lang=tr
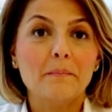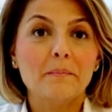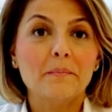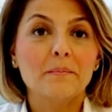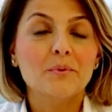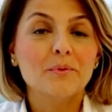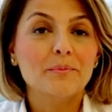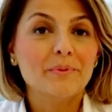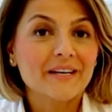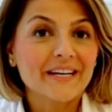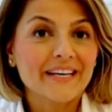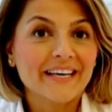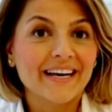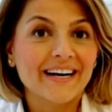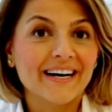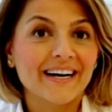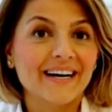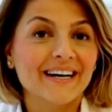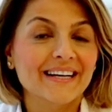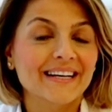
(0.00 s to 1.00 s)
Bu bir
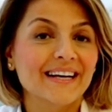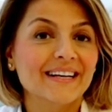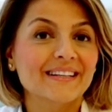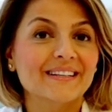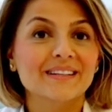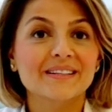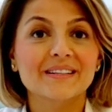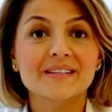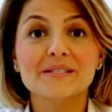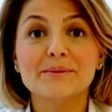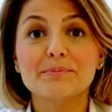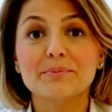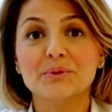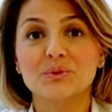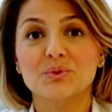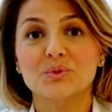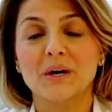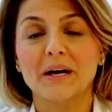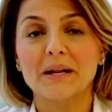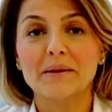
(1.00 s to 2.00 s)
kehanet ya da
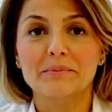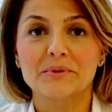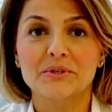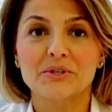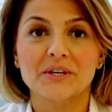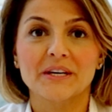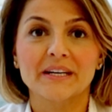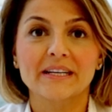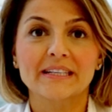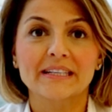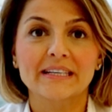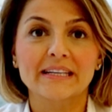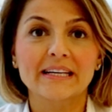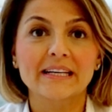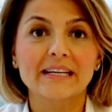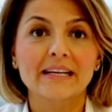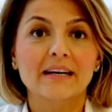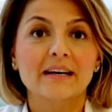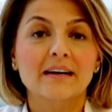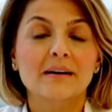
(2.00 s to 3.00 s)
spiritüel bir şey
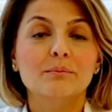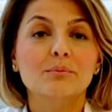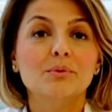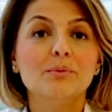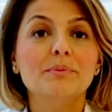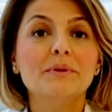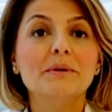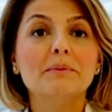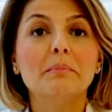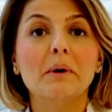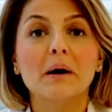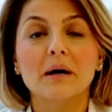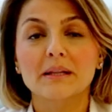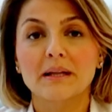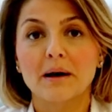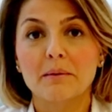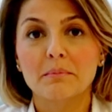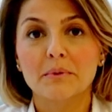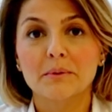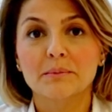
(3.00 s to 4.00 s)
değil. Bu bir
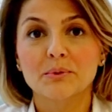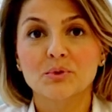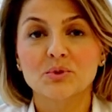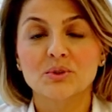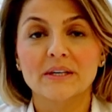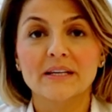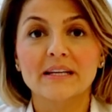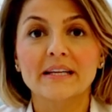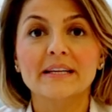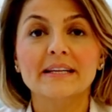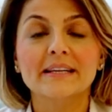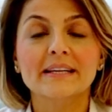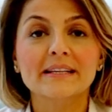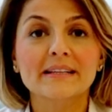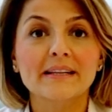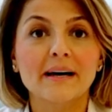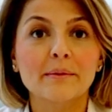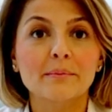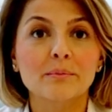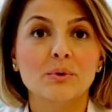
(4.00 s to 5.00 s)
bağlanma modeli.
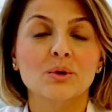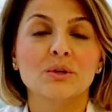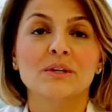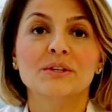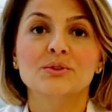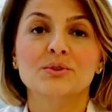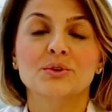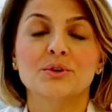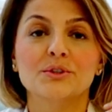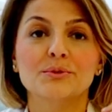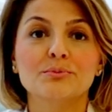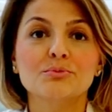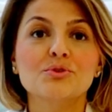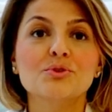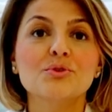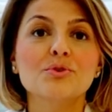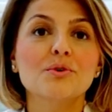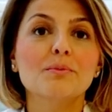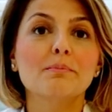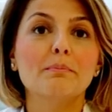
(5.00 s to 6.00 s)
Neden böyle diyorum?
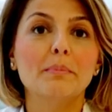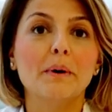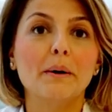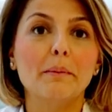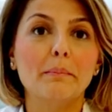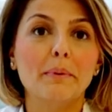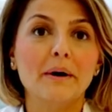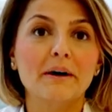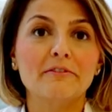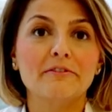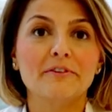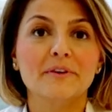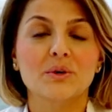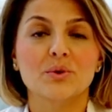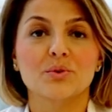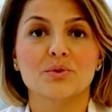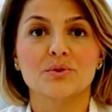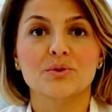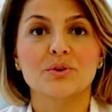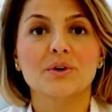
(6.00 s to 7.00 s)
Çünkü baba
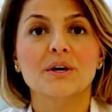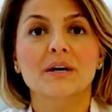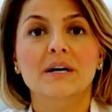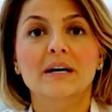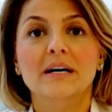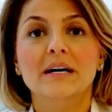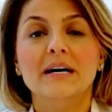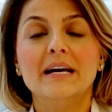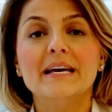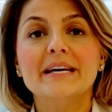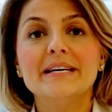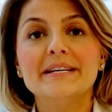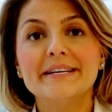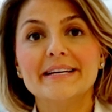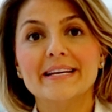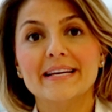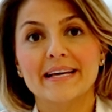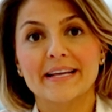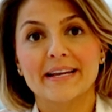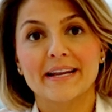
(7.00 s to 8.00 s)
figürü
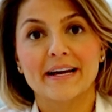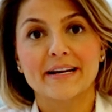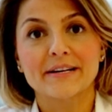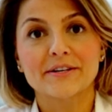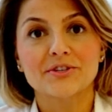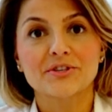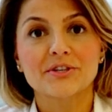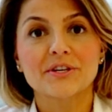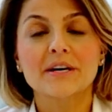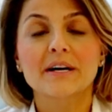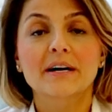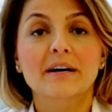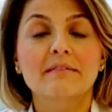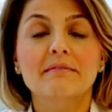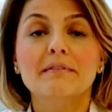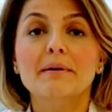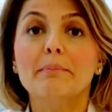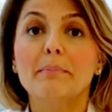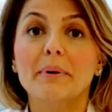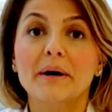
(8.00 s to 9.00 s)
eril enerji
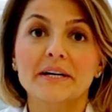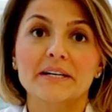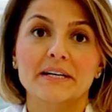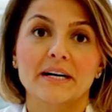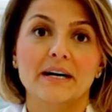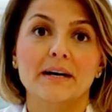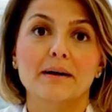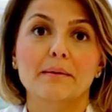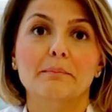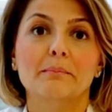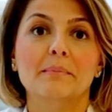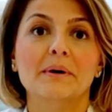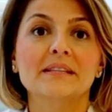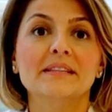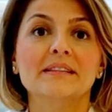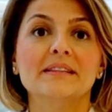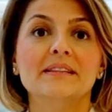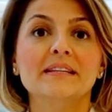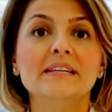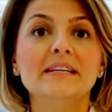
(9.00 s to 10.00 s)
ve para,
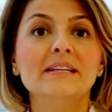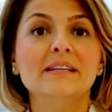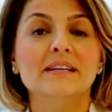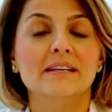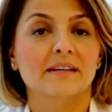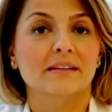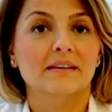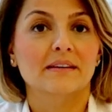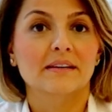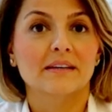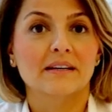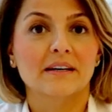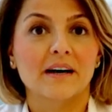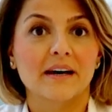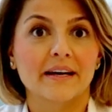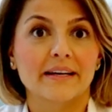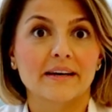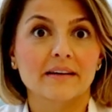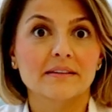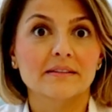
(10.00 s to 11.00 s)
maddi e,
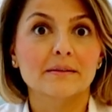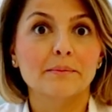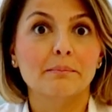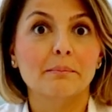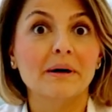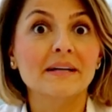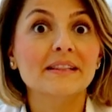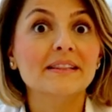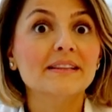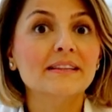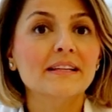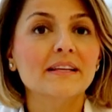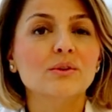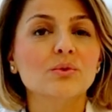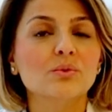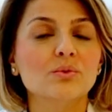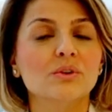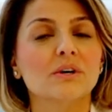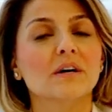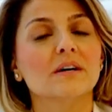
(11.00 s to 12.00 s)
hayat, madde
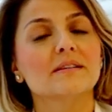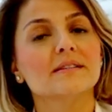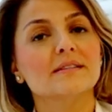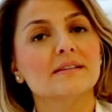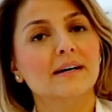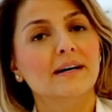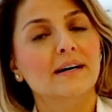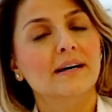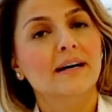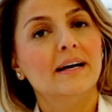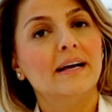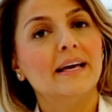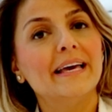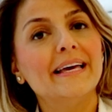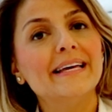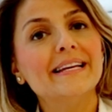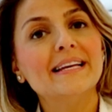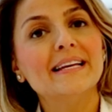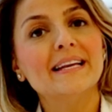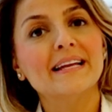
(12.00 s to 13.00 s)
dünyası
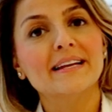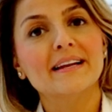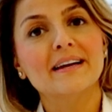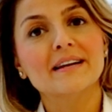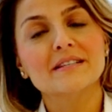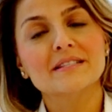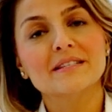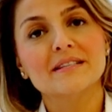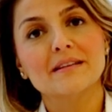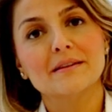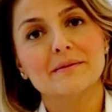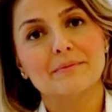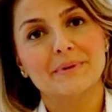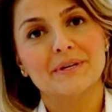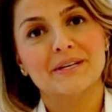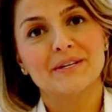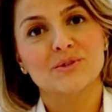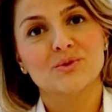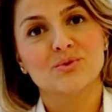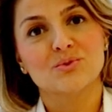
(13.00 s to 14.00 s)
eril enerjinin
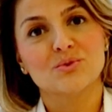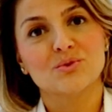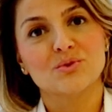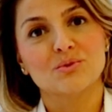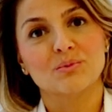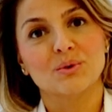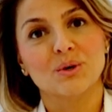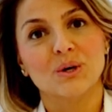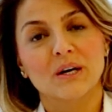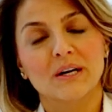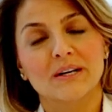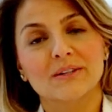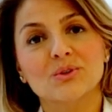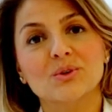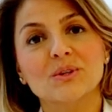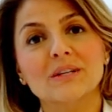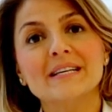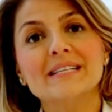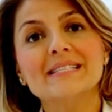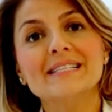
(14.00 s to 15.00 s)
bir iz düşümü.
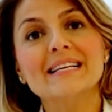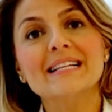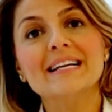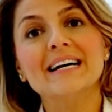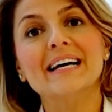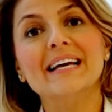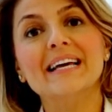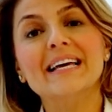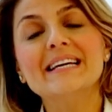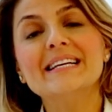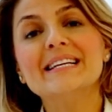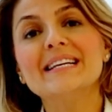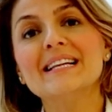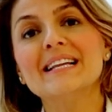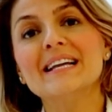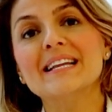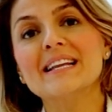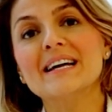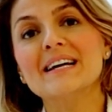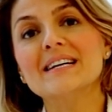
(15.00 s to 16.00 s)
Dolayısıyla eril
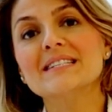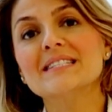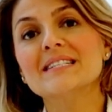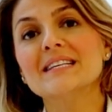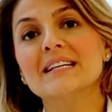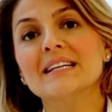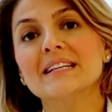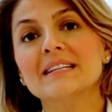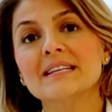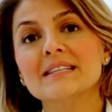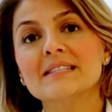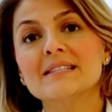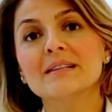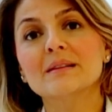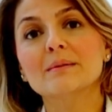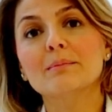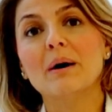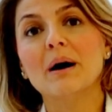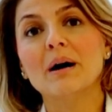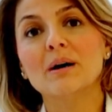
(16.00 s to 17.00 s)
enerjiyle
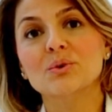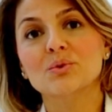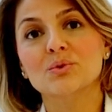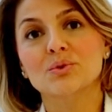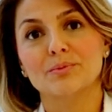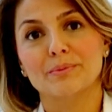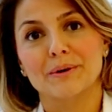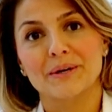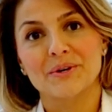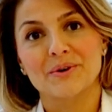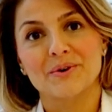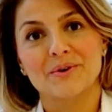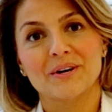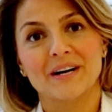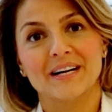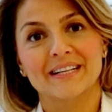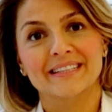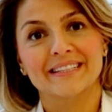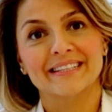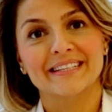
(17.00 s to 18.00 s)
nasıl bağ kurmayı
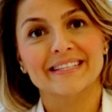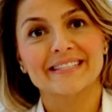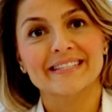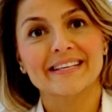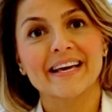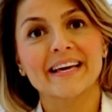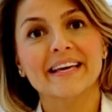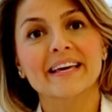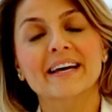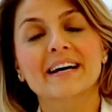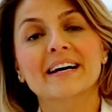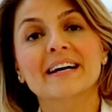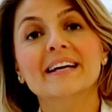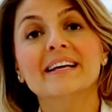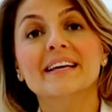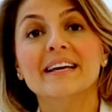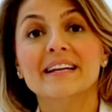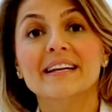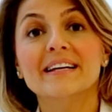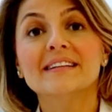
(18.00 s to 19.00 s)
öğrendiysek
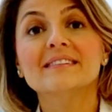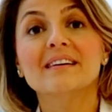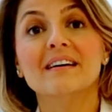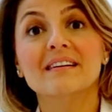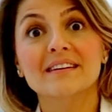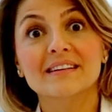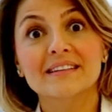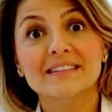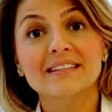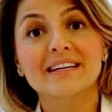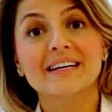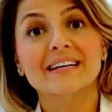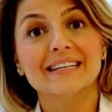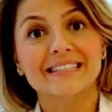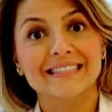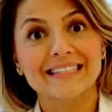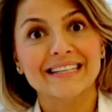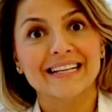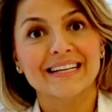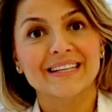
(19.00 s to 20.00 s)
gene Tanrı da
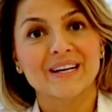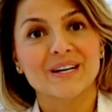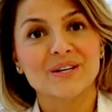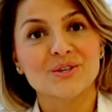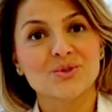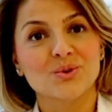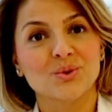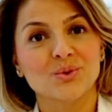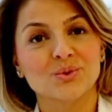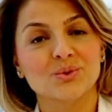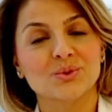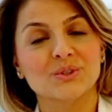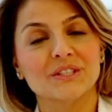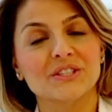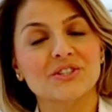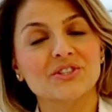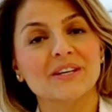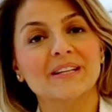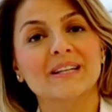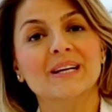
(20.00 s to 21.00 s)
eril enerji olduğu
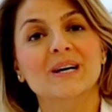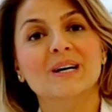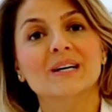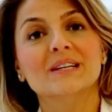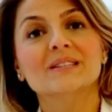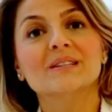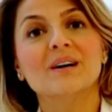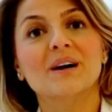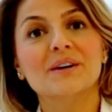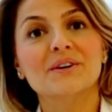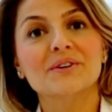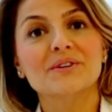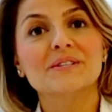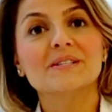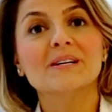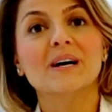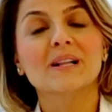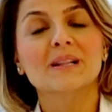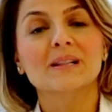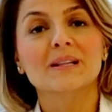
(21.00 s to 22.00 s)
için
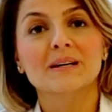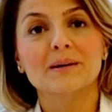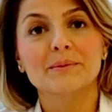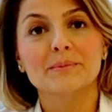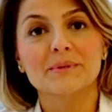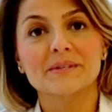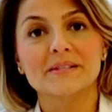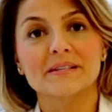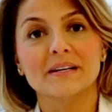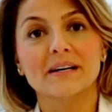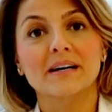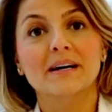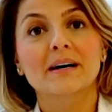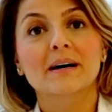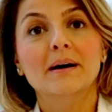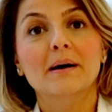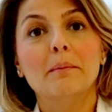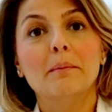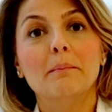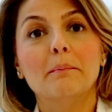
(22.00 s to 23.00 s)
tanrısallığımızı,
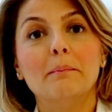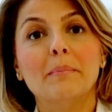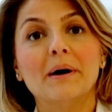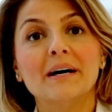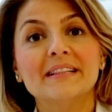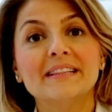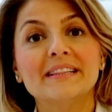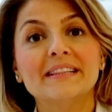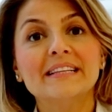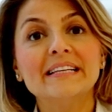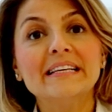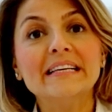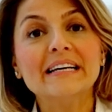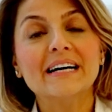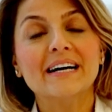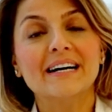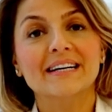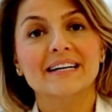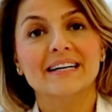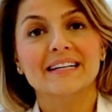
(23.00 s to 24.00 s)
maddi
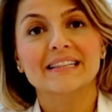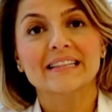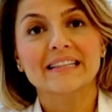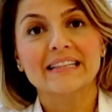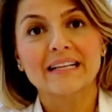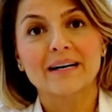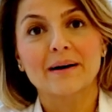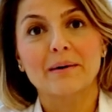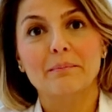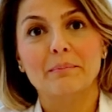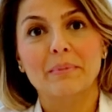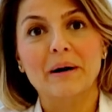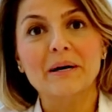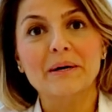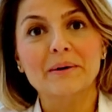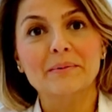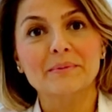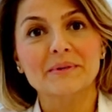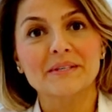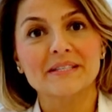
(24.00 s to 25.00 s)
hayatla
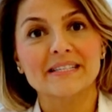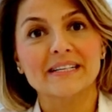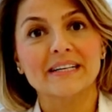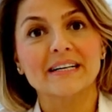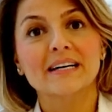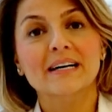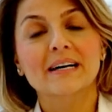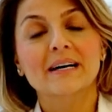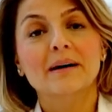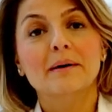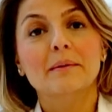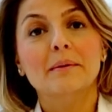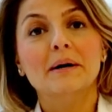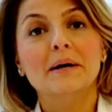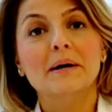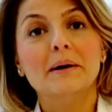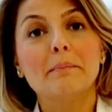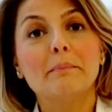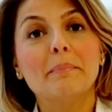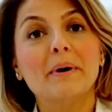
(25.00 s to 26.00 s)
bağımızı,
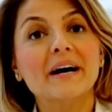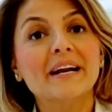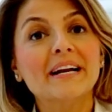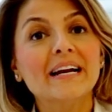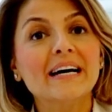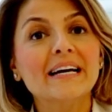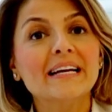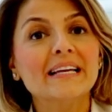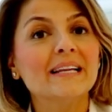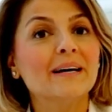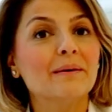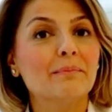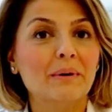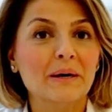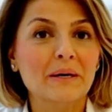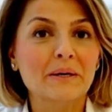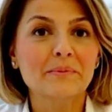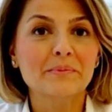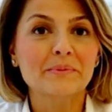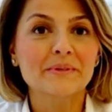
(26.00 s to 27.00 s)
e, parayla
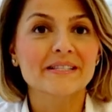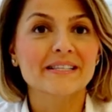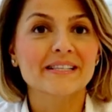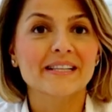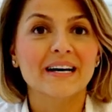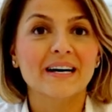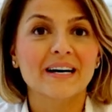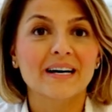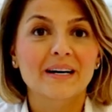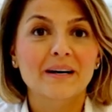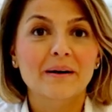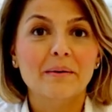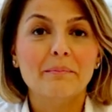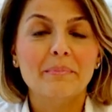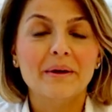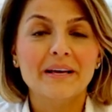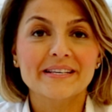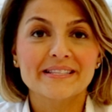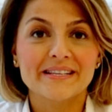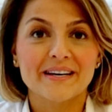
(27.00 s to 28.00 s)
bağımızı da
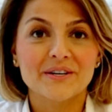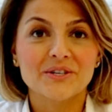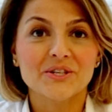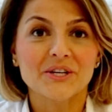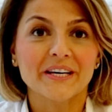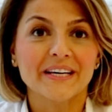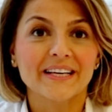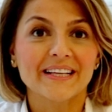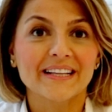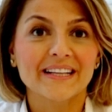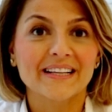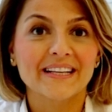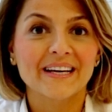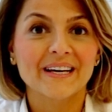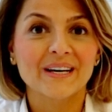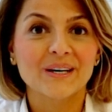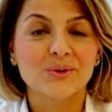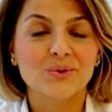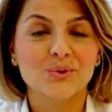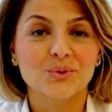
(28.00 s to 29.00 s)
benzer
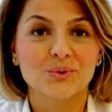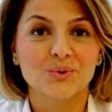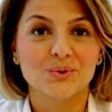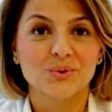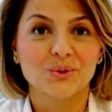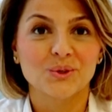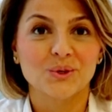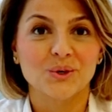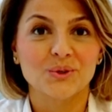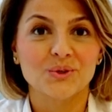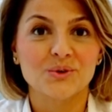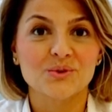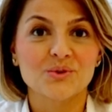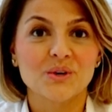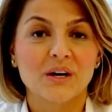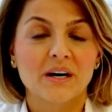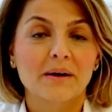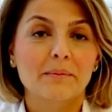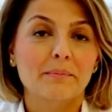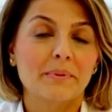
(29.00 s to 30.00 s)
şekilde kurguluyoruz.
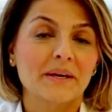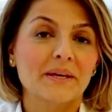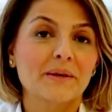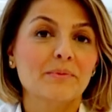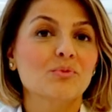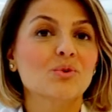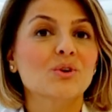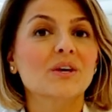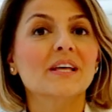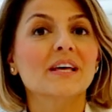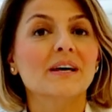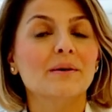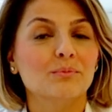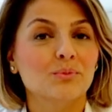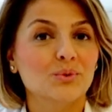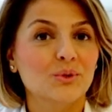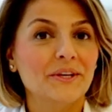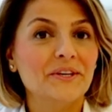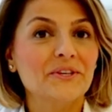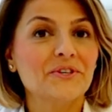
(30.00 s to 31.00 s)
Peki Müge
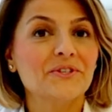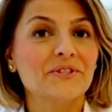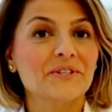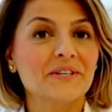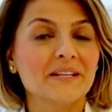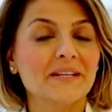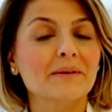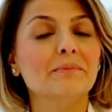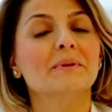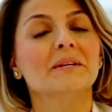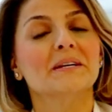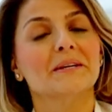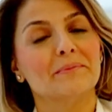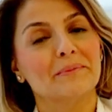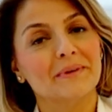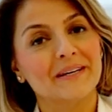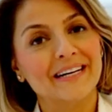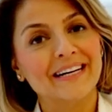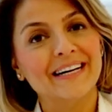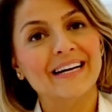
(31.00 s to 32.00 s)
bu değiştirilebilir
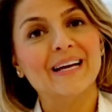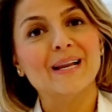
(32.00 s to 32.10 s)
mi?